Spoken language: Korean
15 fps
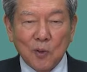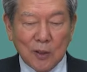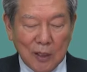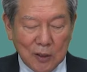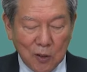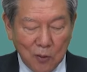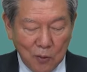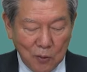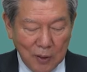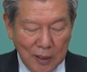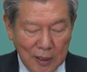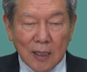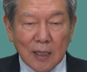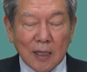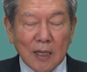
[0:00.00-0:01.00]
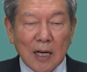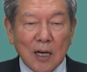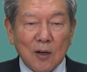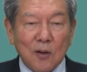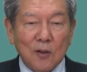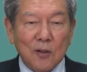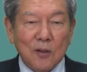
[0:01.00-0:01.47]
보다 성공에
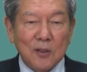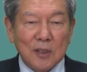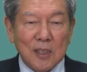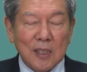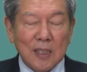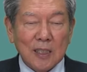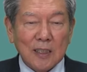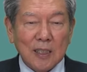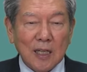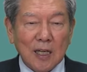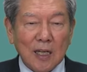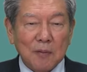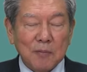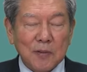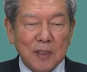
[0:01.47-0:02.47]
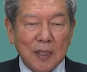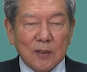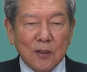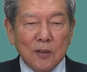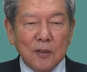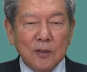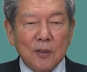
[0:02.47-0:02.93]
가까워지리라 생각합니다.
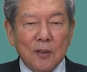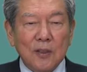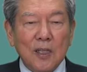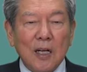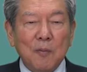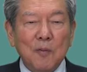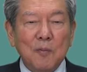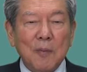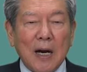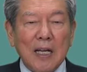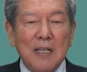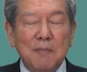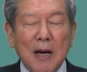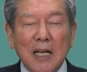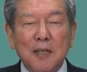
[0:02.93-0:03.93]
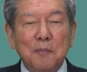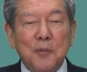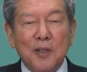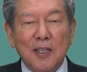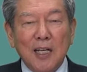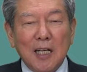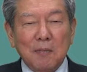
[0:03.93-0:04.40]
저는 어디 가면 말이 많은
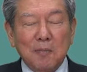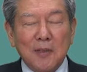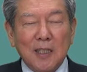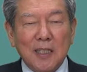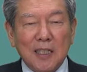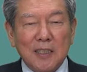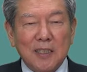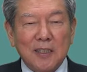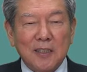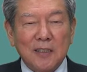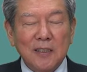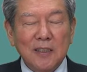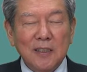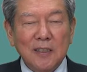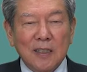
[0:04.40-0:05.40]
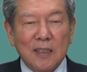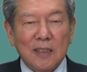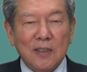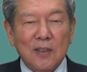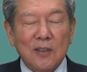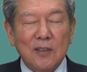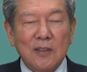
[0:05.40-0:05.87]
편은 아닙니다, 사실은.
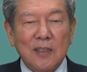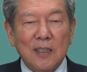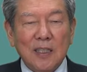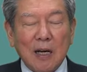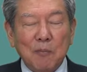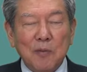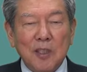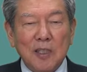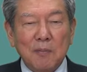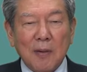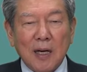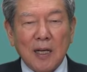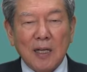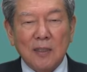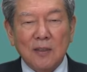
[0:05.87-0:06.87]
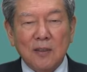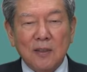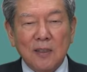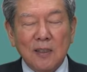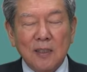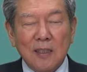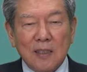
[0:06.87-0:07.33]
예, 저는 이제 남들이 말하는
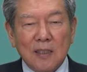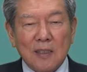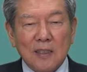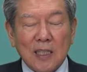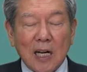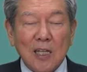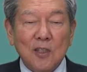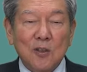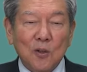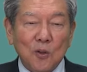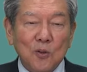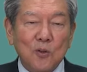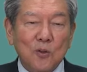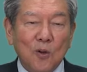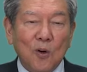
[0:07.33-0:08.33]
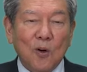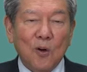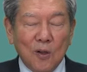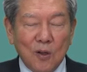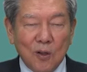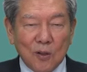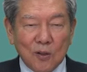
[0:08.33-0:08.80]
거를 예, 잘
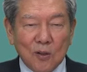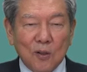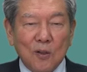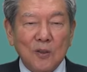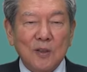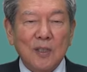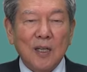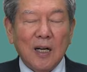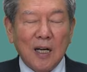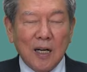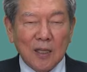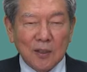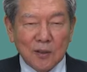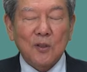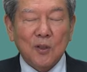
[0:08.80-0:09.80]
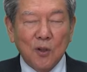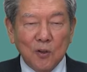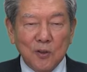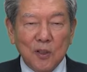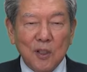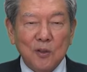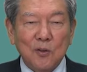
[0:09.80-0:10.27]
들어주고 어, 그리고 이제 아
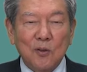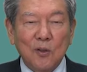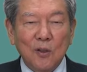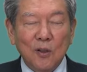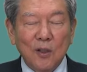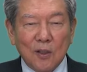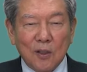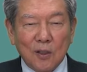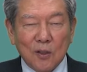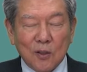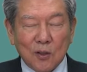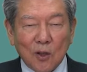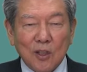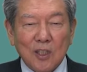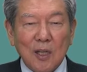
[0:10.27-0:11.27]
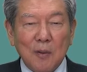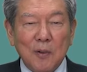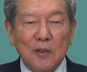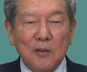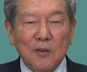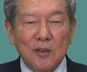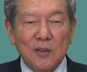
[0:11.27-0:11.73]
격려해주고 어,
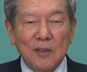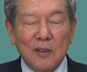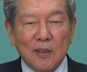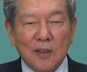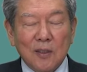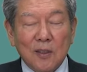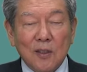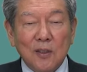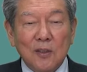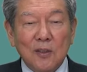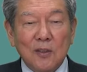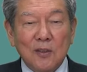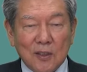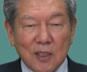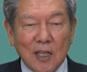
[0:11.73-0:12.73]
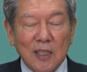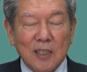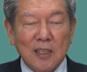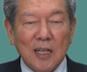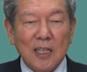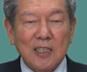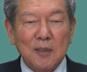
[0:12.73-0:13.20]
덕담해주는 어, 그런
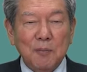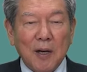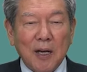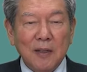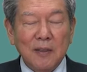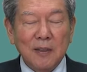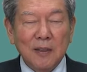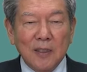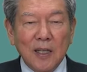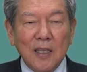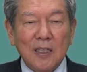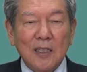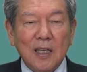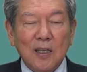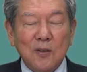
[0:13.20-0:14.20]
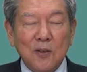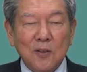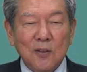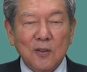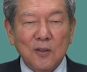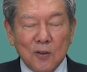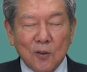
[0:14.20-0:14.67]
스타일이긴 하지만 때에
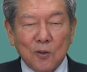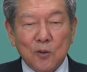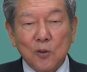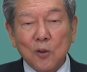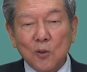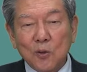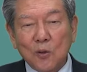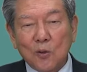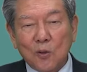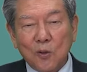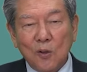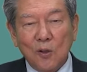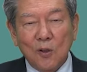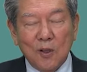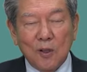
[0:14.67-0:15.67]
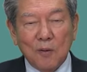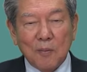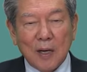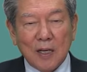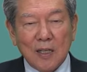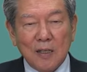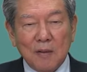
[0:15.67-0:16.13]
따라서는 또 주도적으로 어,
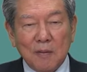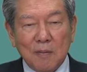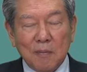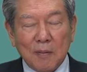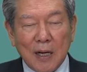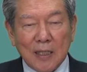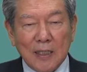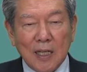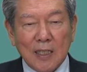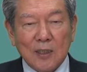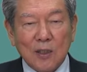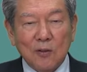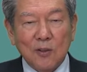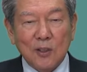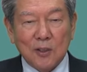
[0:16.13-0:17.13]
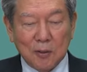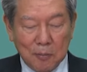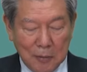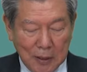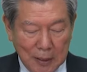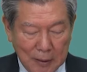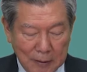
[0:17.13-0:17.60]
말을 많이 할 때도
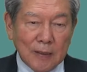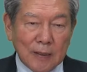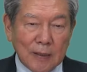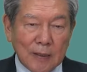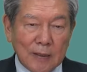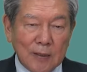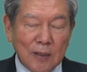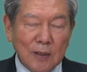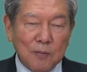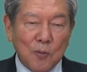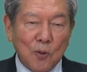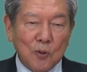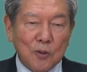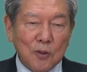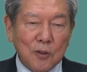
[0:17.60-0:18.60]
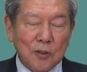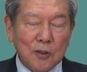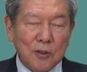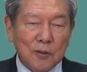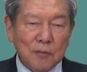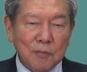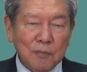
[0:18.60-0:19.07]
있습니다. 어, 이런 모든
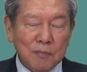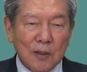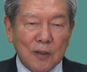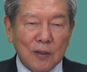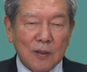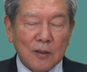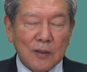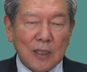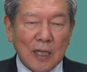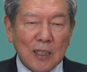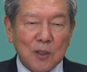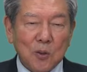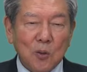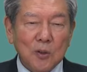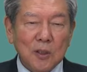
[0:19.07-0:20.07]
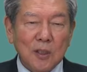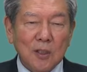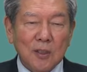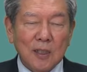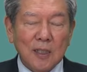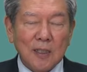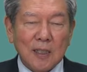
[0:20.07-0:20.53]
것은 어, 자기
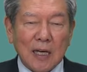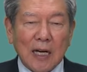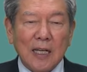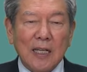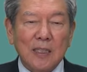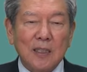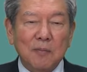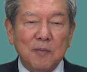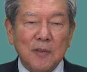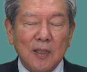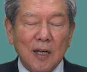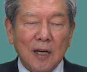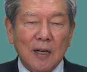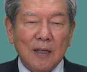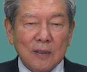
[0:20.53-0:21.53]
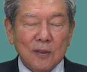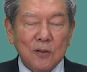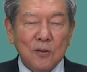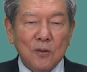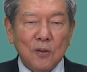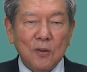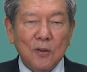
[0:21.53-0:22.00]
통제력이 강해야 됩니다.
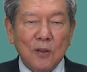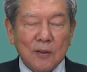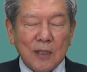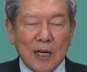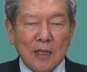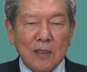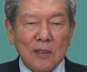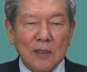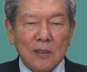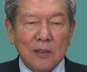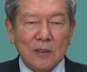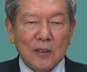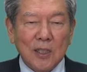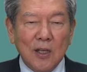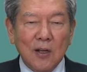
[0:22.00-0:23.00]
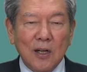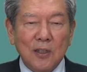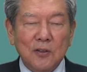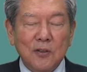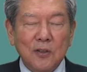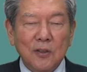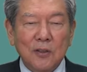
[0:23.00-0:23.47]
스스로 나를 제어할
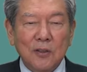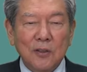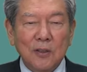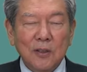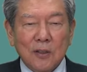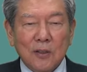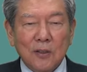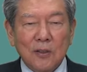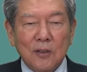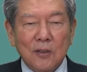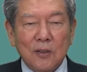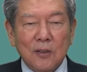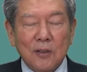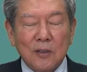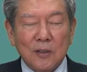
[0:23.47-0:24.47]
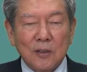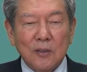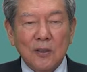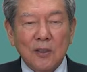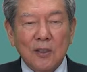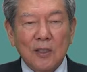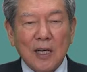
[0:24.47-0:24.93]
수 있는 그런
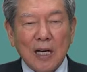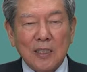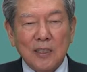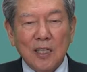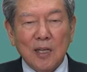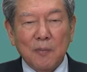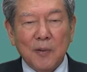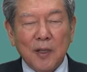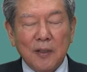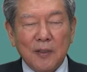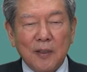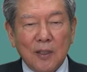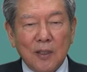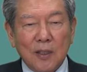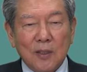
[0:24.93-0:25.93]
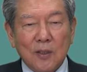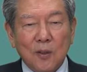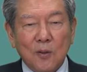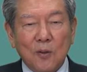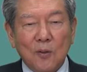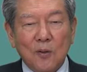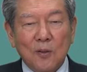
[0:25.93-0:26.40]
능력을 가져야만 예,
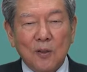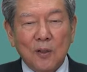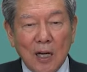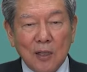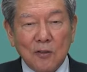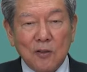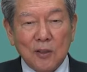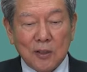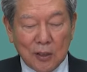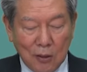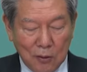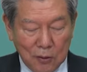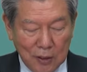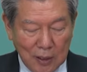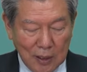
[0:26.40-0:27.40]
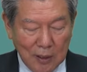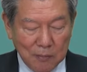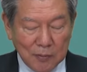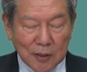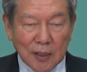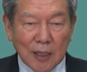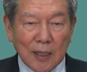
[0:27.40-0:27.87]
성공을 할 수 있다고
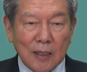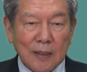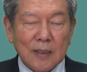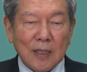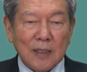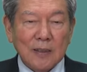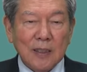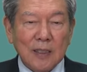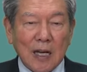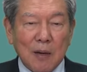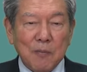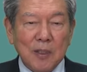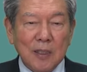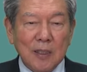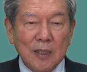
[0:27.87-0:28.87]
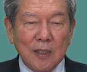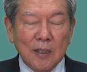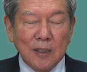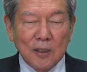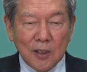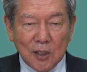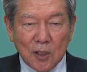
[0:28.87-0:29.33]
생각합니다. 자, 근데 남이
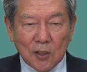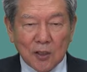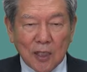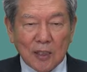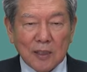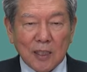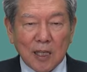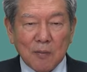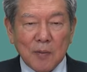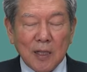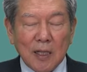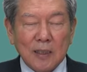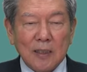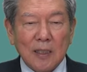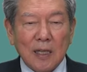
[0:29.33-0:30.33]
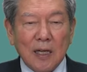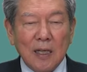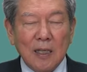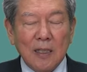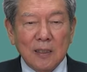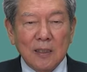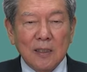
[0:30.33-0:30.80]
시켜사는 사람이
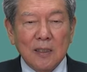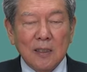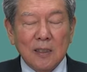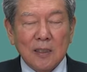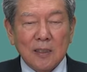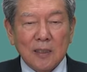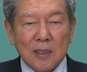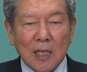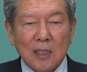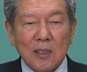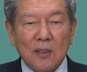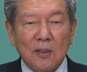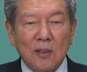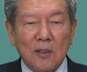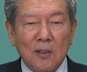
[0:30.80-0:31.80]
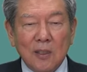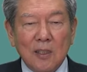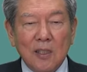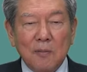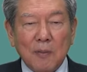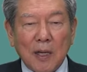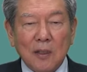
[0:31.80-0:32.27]
아니라 일을 찾아서
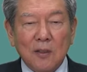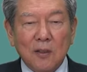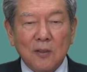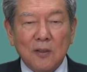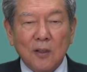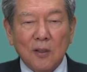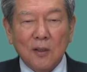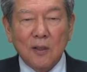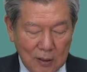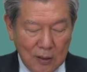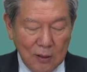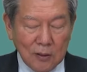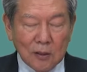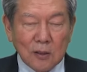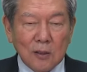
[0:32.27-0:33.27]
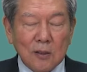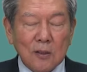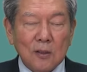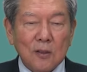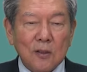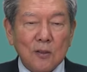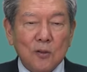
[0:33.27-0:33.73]
이를 만들어서 그런 그
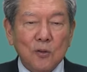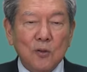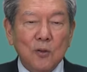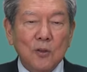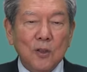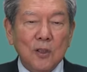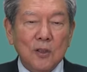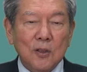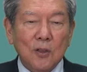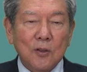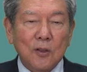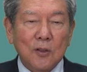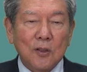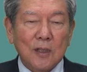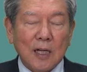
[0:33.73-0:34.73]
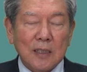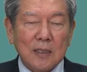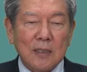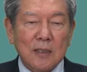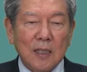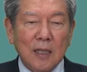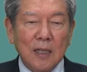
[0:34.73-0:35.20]
어, 주도적인 성격을
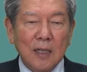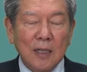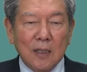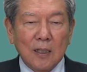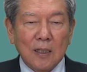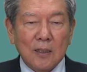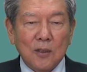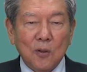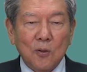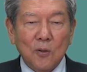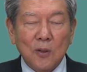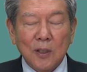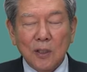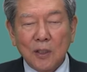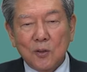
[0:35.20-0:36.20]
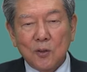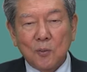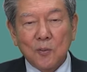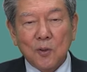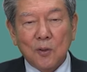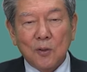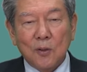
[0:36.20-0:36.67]
가질 때 예, 성공에 좀더